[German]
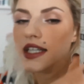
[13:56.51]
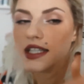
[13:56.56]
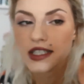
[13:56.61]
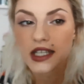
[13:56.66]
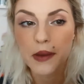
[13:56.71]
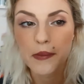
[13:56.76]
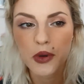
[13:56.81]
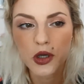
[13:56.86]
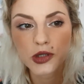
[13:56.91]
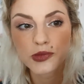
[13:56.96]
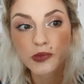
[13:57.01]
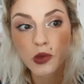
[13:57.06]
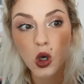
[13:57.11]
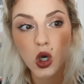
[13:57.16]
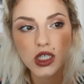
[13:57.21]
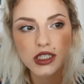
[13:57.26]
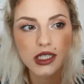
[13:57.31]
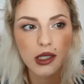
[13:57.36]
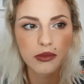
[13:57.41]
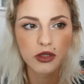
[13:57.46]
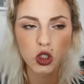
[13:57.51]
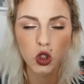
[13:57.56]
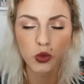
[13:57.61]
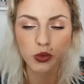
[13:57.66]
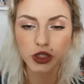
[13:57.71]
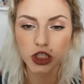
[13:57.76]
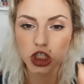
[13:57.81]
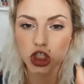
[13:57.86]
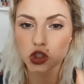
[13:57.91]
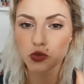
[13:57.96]
Ich habe heute Morgen damit
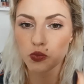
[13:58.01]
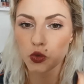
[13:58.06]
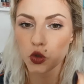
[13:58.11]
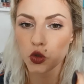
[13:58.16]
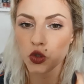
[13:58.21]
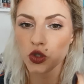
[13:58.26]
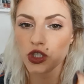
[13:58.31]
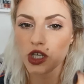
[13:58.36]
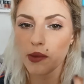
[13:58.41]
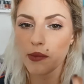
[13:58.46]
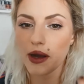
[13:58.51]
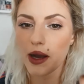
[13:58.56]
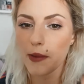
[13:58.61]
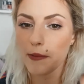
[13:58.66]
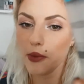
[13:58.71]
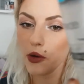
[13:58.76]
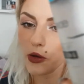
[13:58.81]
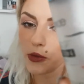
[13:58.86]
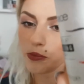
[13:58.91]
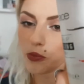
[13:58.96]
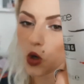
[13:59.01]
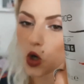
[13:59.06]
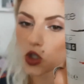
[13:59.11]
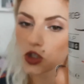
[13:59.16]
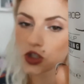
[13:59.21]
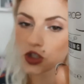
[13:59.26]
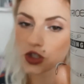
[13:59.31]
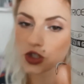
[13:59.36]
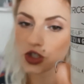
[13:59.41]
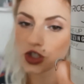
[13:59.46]
rumgesprüht, aber habe heute
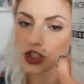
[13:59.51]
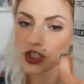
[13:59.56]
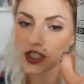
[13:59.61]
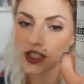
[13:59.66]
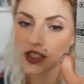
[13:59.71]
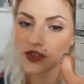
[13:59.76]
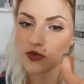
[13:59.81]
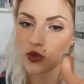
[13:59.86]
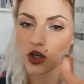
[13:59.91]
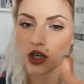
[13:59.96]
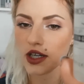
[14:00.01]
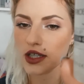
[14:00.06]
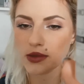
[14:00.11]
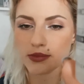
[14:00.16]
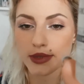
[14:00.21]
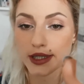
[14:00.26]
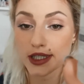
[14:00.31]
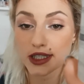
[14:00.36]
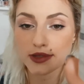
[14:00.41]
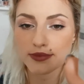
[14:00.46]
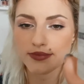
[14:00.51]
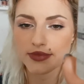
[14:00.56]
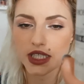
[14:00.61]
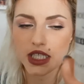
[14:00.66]
Morgen schon einen Strich vorher gemacht.